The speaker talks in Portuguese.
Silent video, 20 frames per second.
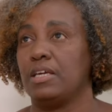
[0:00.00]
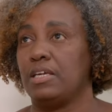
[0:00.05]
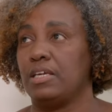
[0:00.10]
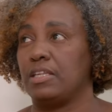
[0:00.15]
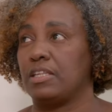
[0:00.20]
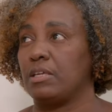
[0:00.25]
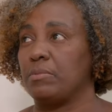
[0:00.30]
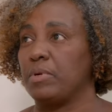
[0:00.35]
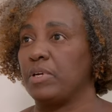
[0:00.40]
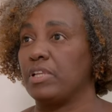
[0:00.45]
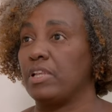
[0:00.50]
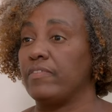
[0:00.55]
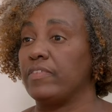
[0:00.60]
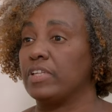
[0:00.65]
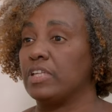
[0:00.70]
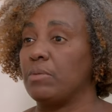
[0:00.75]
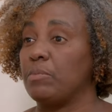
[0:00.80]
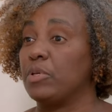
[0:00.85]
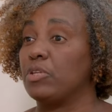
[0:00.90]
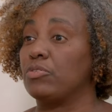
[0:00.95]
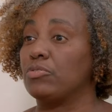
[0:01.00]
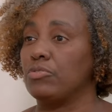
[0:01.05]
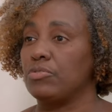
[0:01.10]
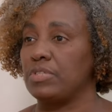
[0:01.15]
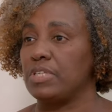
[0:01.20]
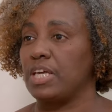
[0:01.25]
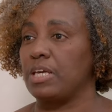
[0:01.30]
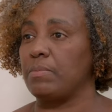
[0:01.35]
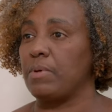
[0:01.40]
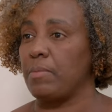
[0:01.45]
e também o levantamento
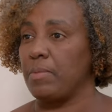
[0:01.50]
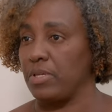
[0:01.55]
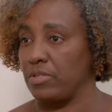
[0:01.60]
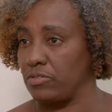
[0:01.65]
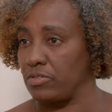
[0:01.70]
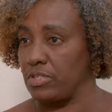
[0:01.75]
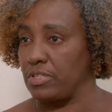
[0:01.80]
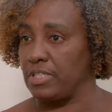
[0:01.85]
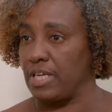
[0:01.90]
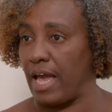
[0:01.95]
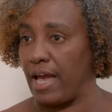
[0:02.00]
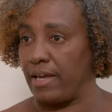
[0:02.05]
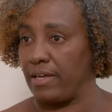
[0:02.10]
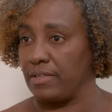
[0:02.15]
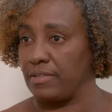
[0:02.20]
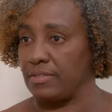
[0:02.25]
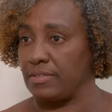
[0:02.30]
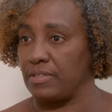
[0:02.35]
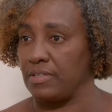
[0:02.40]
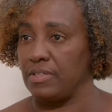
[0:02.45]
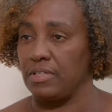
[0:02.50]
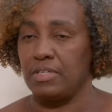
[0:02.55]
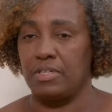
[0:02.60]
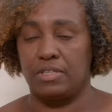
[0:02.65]
dos equipamentos sociais.